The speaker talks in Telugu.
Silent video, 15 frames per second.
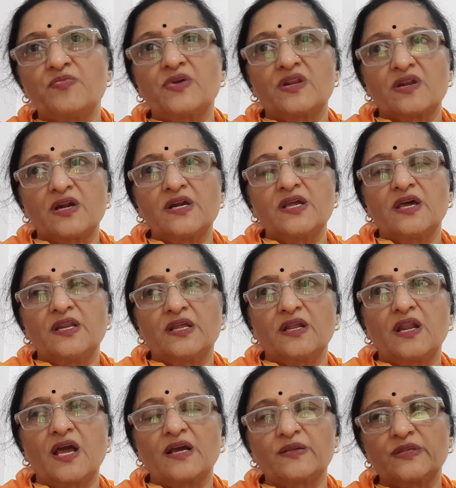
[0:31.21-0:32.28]
మీరు రండి అని
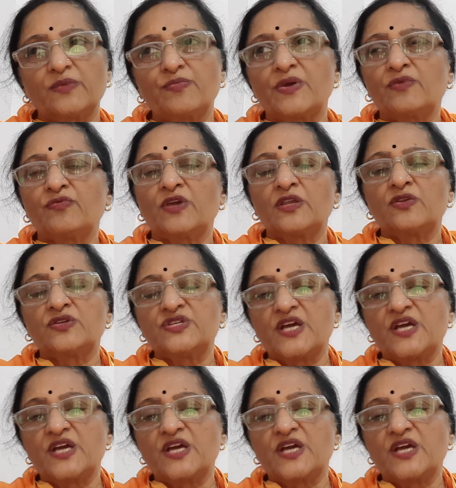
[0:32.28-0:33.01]
లేకపోతే మేము ఏదో